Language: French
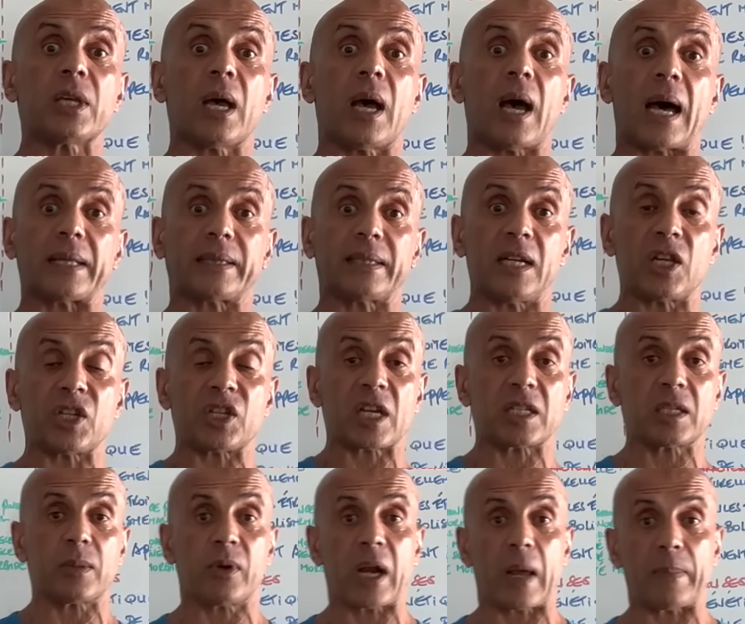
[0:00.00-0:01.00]
à
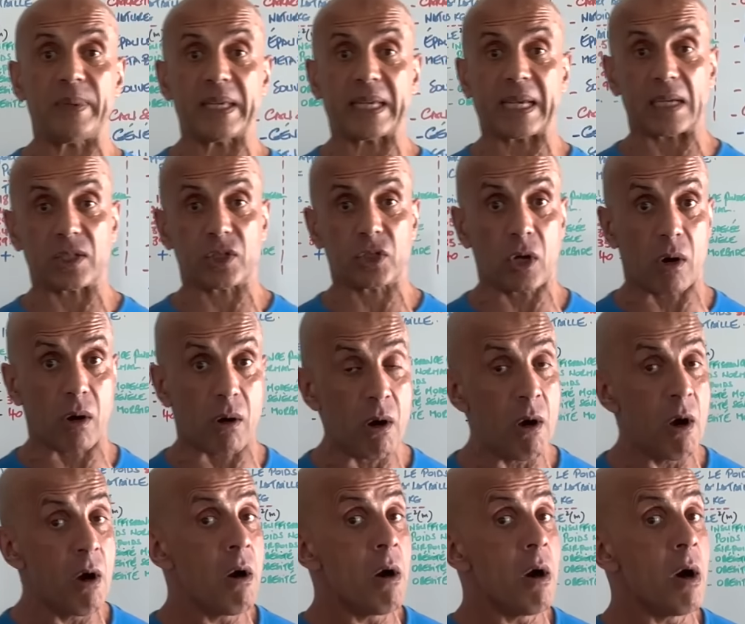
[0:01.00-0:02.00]
télécharger mon application
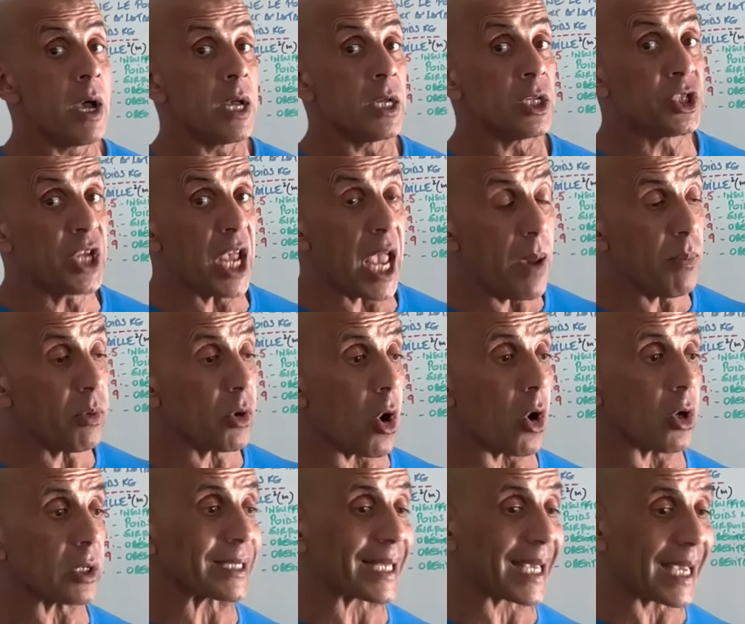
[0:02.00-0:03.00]

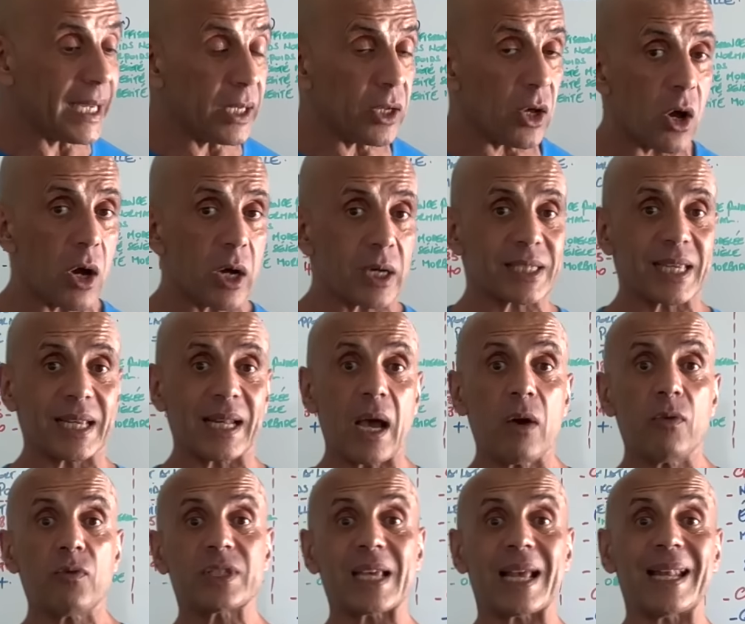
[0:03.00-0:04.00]
Gymcore Trainer. C'est là
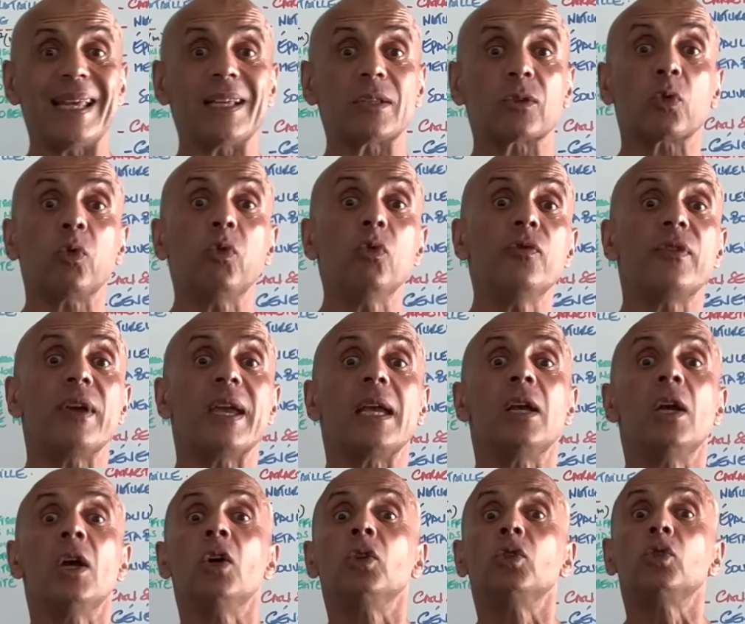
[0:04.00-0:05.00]
où vous allez
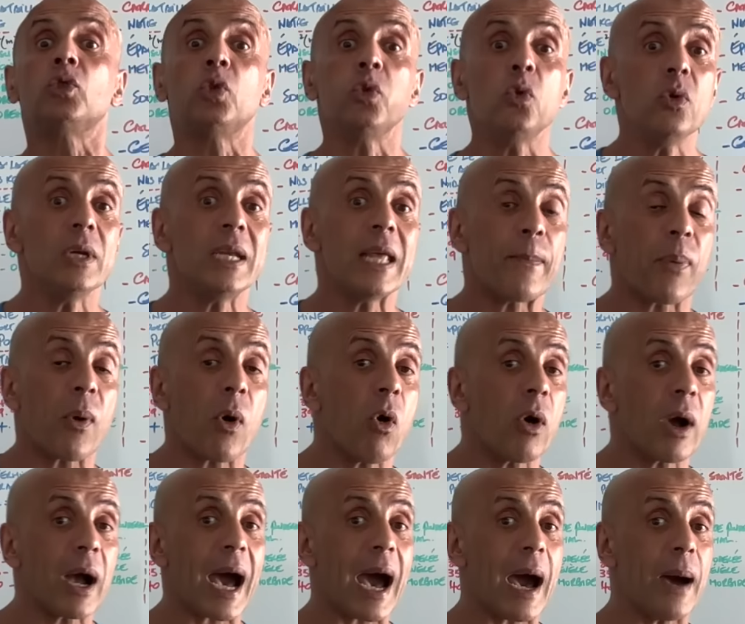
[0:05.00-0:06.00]
trouver tous les
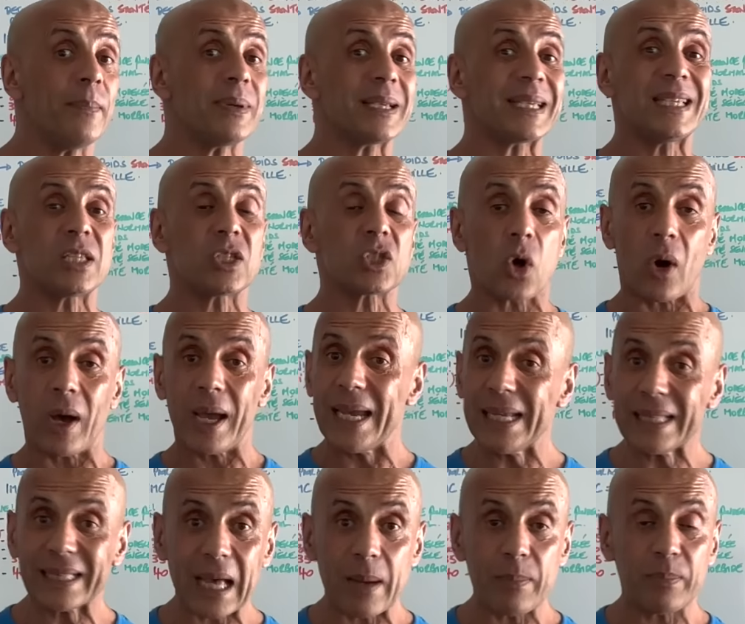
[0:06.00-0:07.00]
programmes qui sont
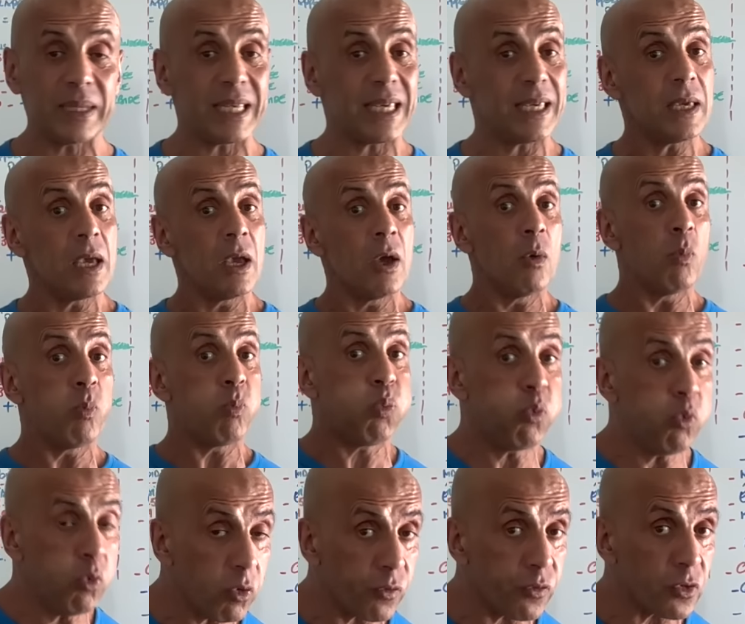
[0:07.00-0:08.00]
établis
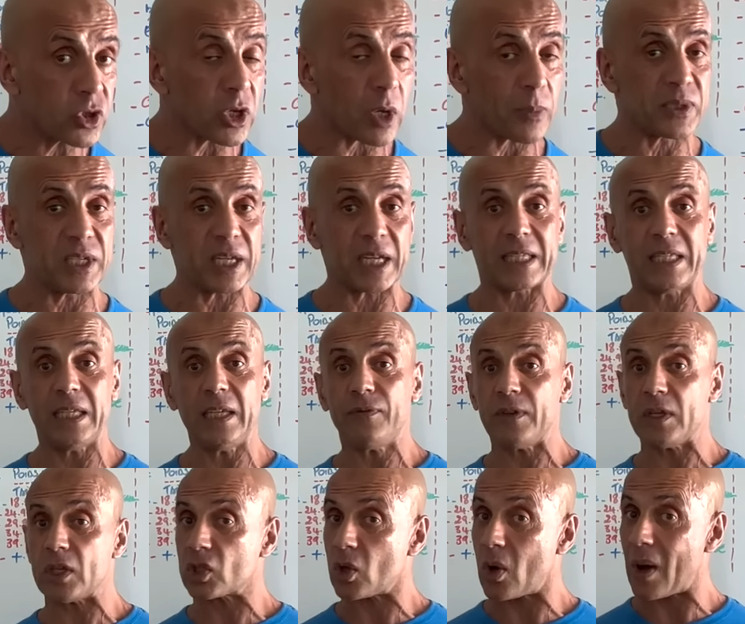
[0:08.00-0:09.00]
pour vos objectifs,
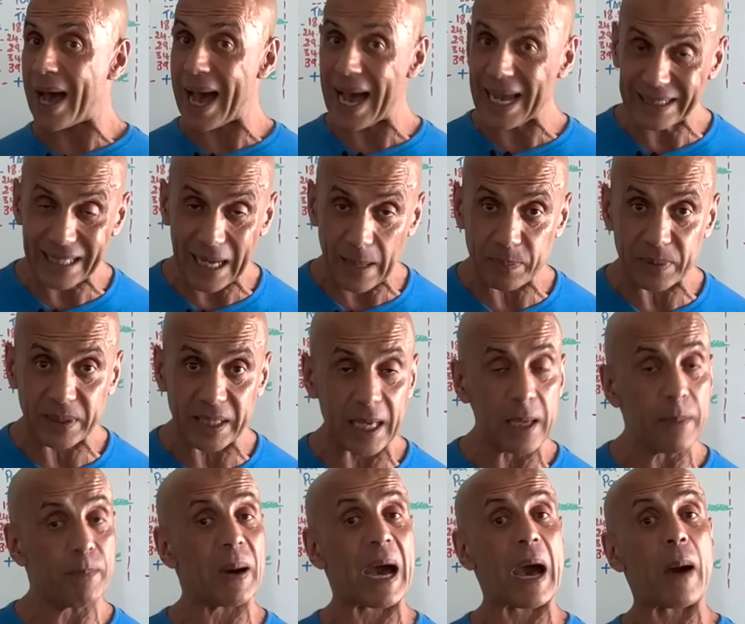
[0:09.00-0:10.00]
ils sont
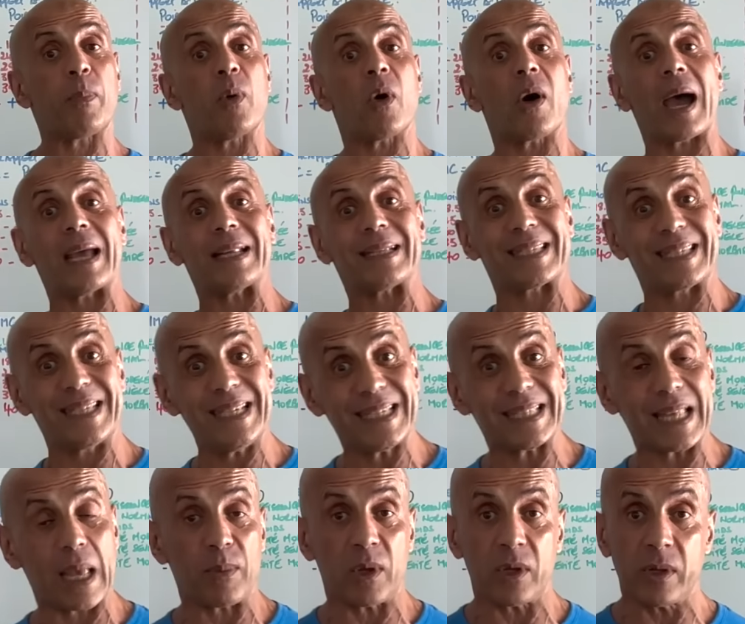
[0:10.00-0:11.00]
adaptés par rapport à un
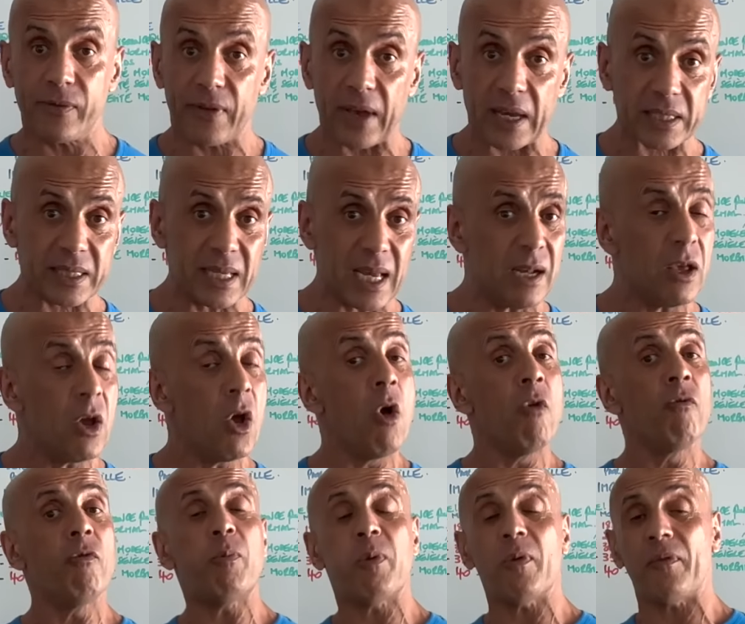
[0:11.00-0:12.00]
système universel.
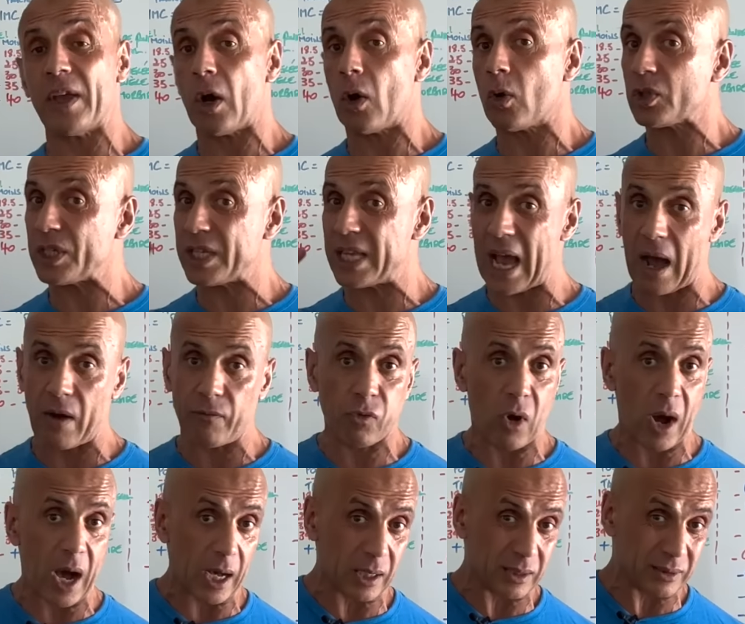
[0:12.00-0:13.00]
Vous pouvez aussi
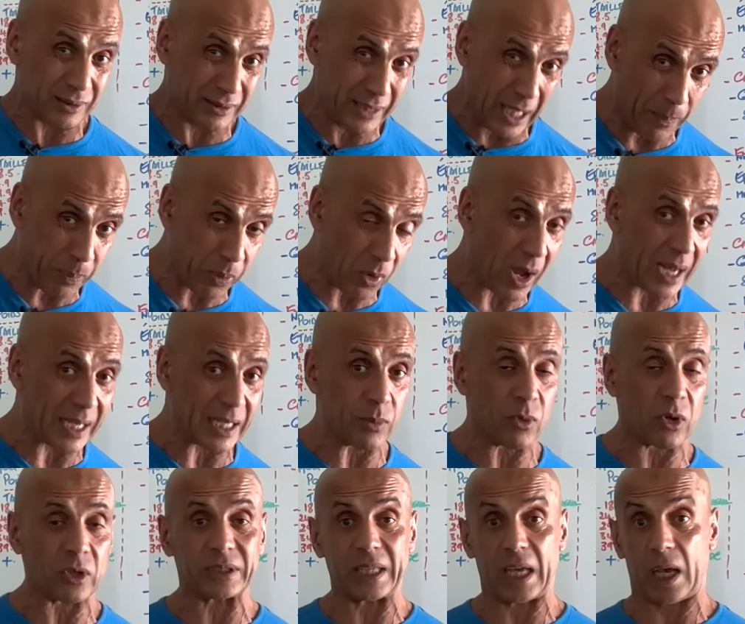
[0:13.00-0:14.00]
avoir des plans
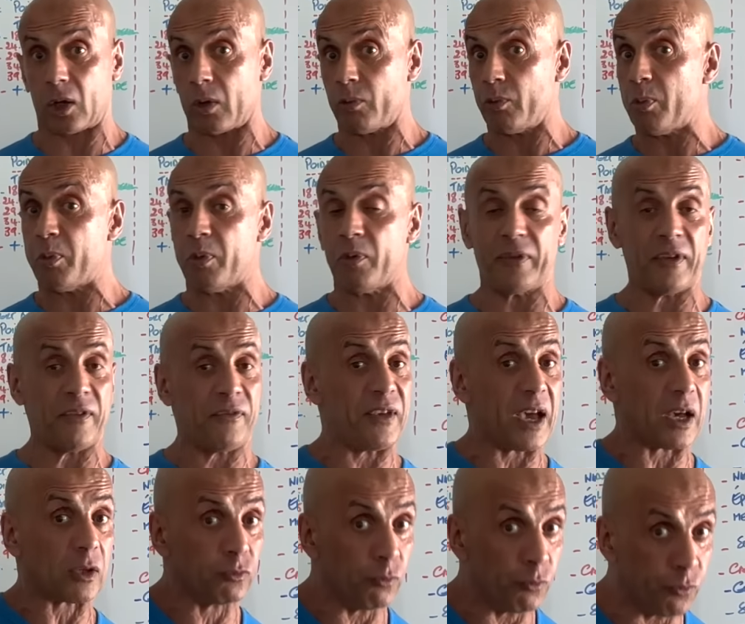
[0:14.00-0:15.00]
alimentaires que vous pouvez
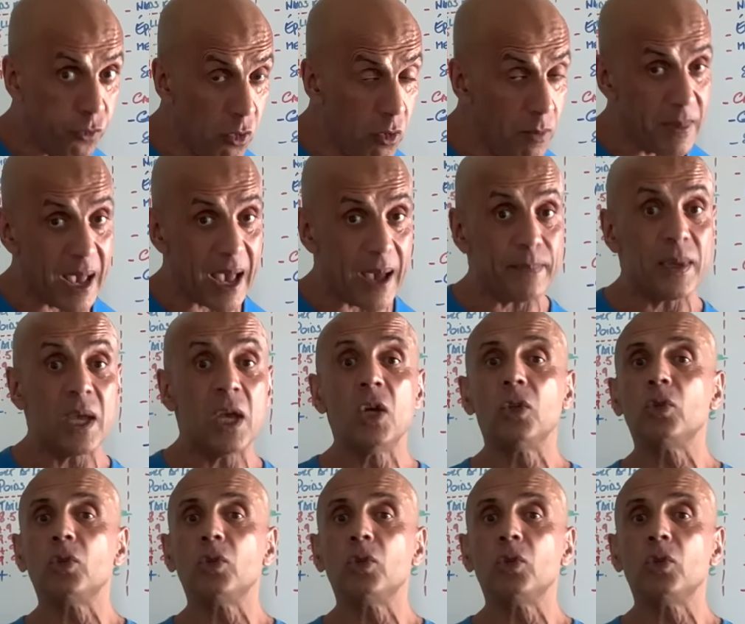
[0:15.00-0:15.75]
faire vous-même.